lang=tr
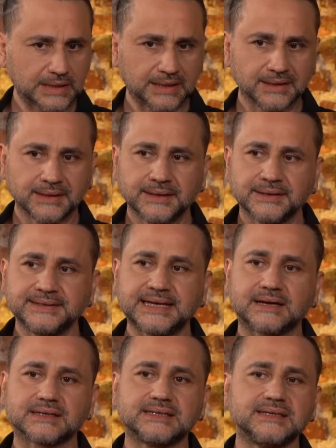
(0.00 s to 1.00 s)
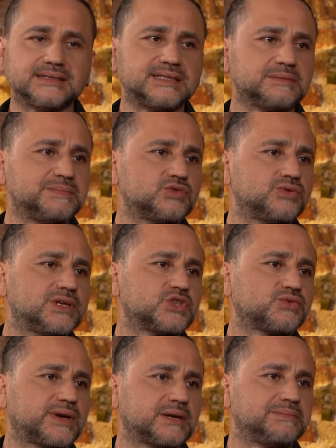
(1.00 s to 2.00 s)
ulaşması için. Ya klasik bir
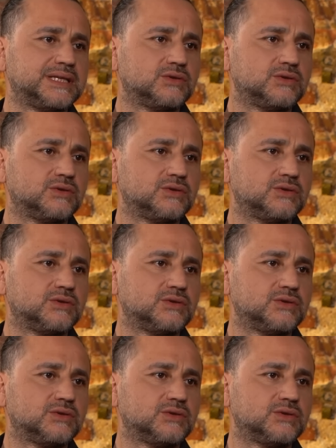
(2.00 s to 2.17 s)
süreç var, var